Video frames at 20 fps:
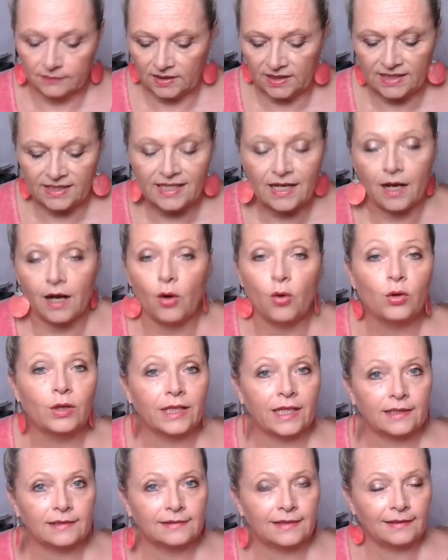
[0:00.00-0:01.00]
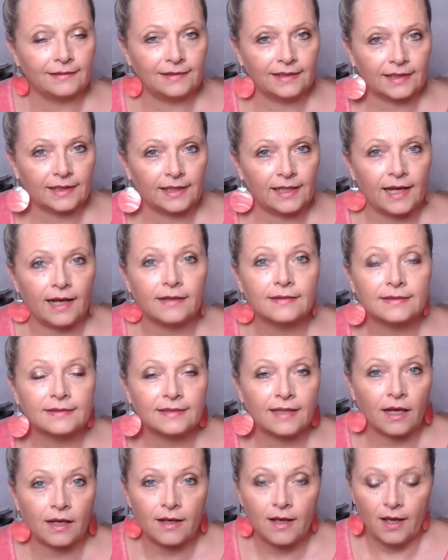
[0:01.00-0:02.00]
Il n'y a aucun intérêt à
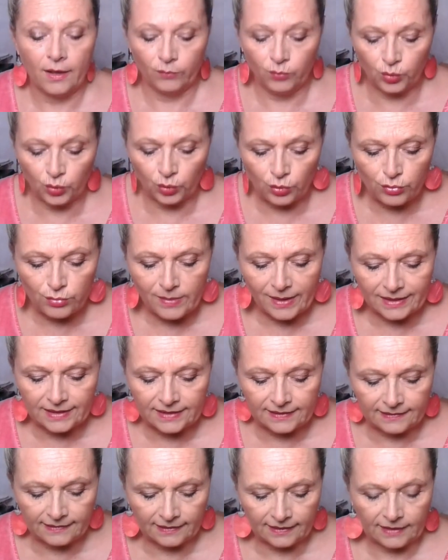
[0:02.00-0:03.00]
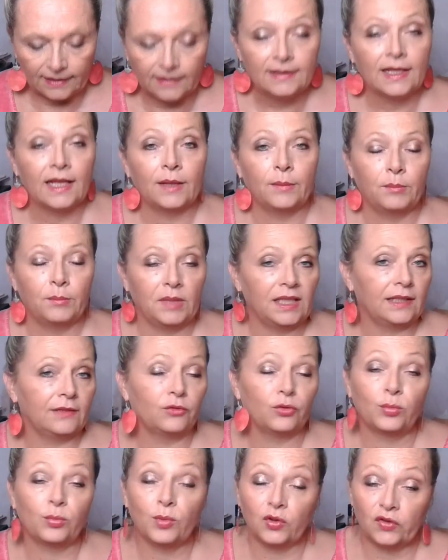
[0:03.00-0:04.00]
ça pour l'humanité, mais
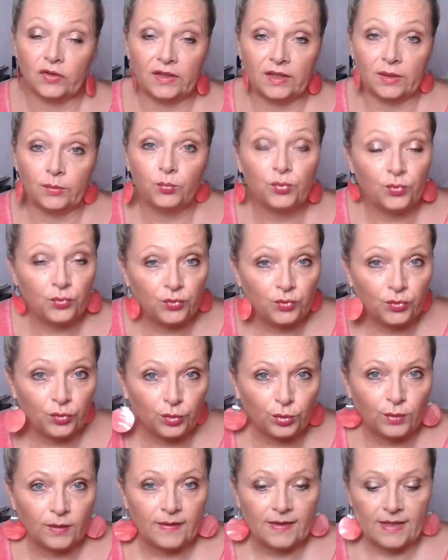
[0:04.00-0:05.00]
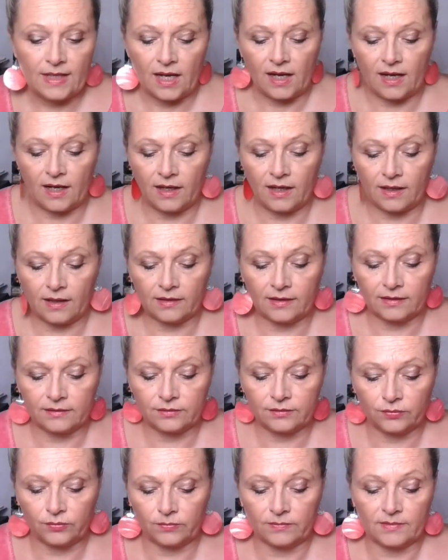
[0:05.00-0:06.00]
demandez plutôt
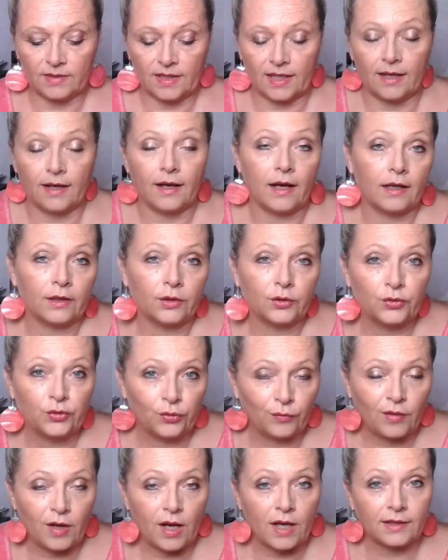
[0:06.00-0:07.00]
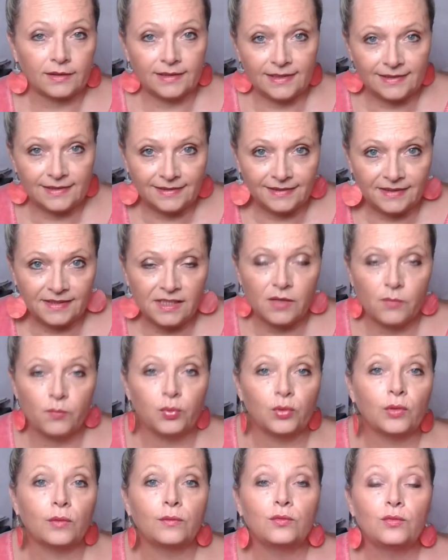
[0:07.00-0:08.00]
à à recevoir des signes
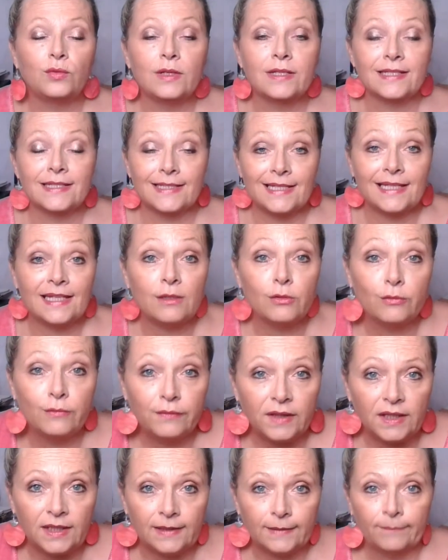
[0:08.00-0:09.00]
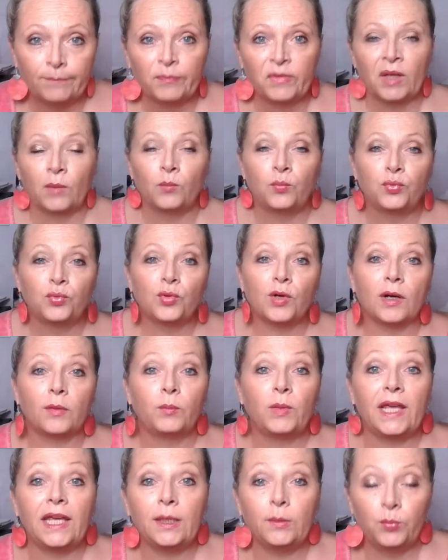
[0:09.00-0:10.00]
pour vous élever, pour
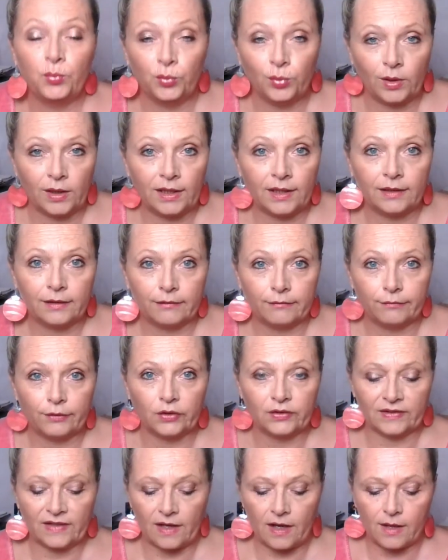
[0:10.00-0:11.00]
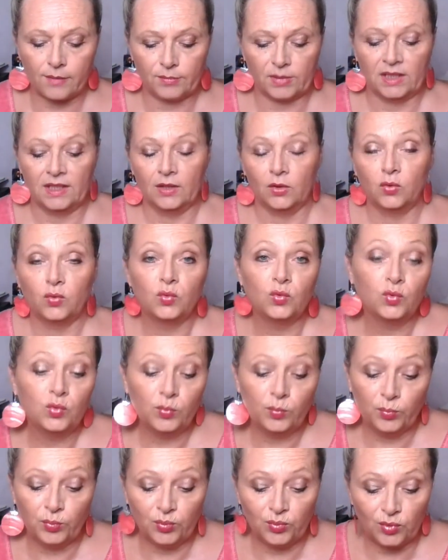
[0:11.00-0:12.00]
épurer votre âme
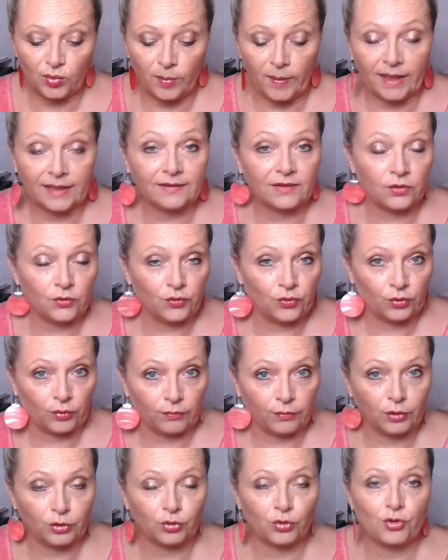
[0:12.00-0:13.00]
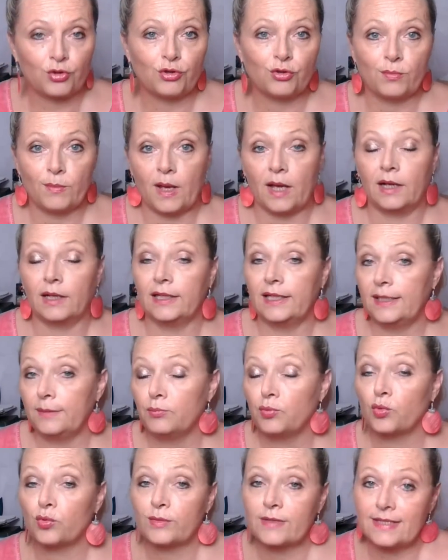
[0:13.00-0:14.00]
ou pour mettre sur votre chemin les
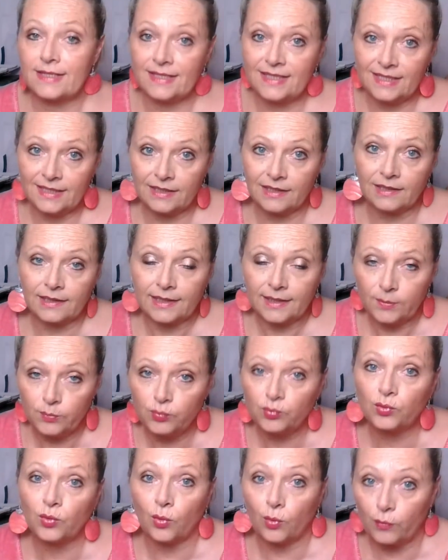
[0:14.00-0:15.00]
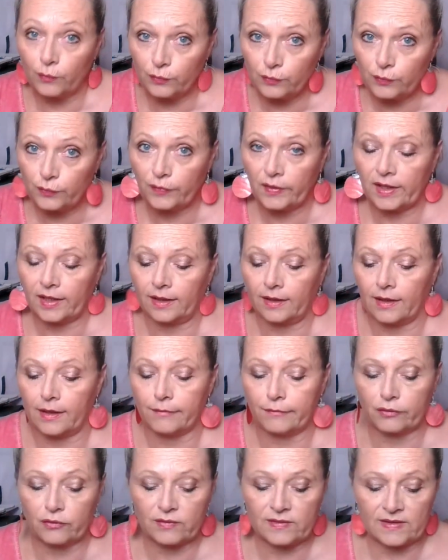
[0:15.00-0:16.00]
bons signes qui pourront vous faire
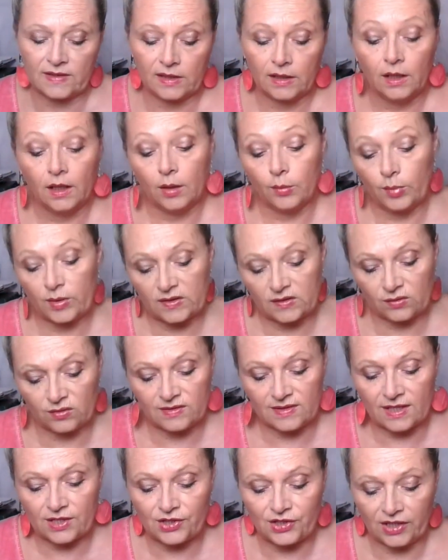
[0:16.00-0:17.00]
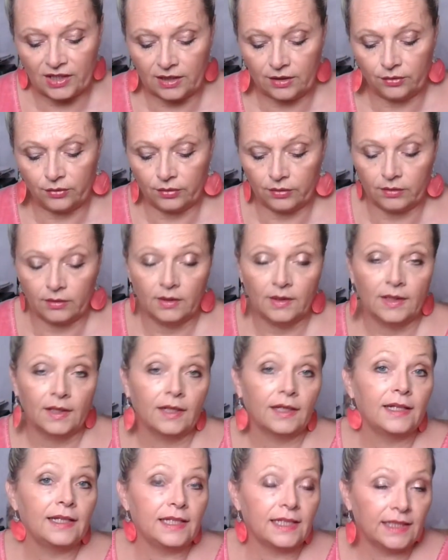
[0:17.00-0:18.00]
avancer. Parce que sachez que
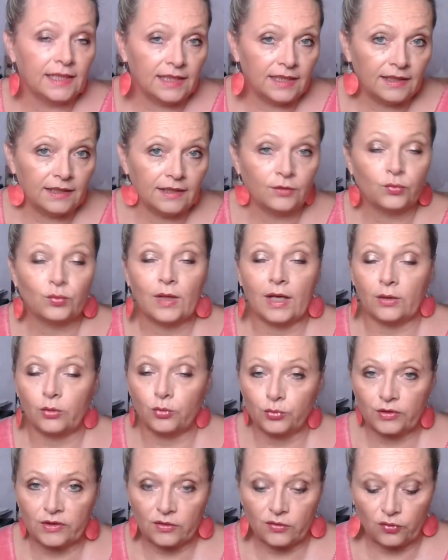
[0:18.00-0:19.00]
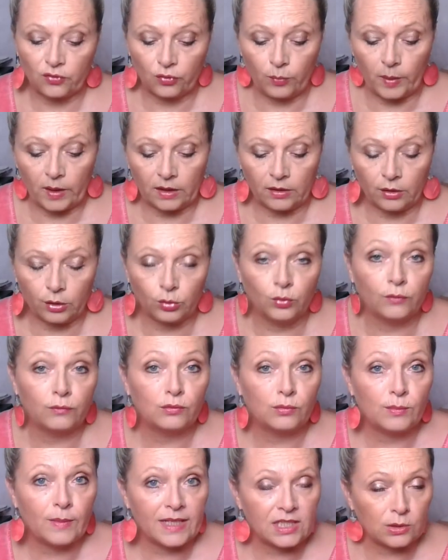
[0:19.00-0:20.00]
les guides ou la conscience supérieure ne
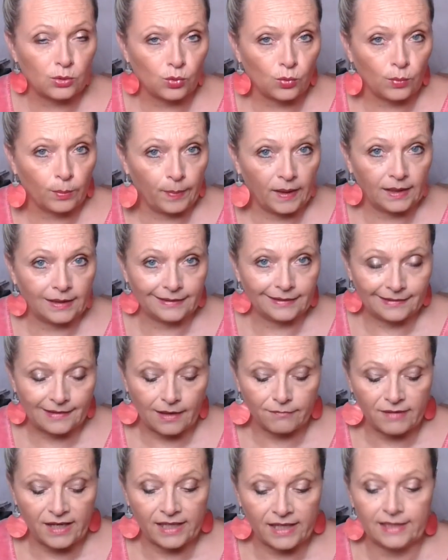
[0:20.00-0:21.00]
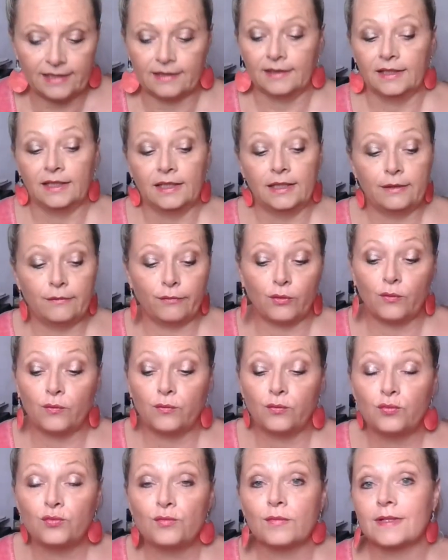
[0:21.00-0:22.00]
vous mâcheront pas le travail. Ils vont
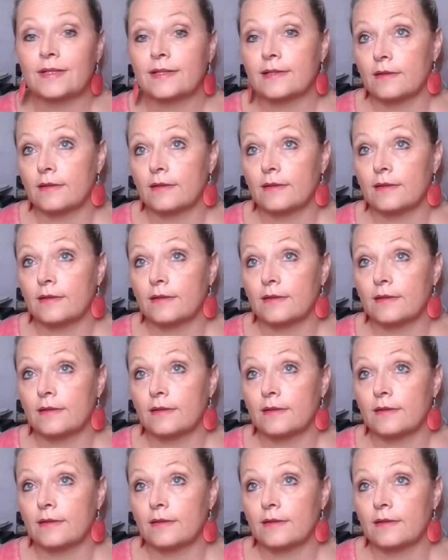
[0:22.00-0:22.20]
vous